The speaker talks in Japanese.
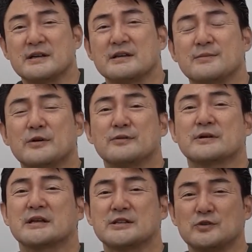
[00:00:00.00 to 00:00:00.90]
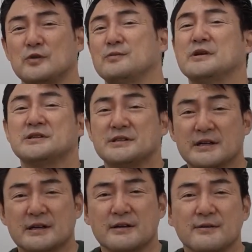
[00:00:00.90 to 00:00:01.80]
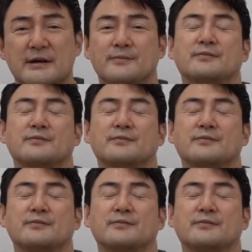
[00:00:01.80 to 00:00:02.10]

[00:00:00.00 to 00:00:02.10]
やっぱり私のイメージの中では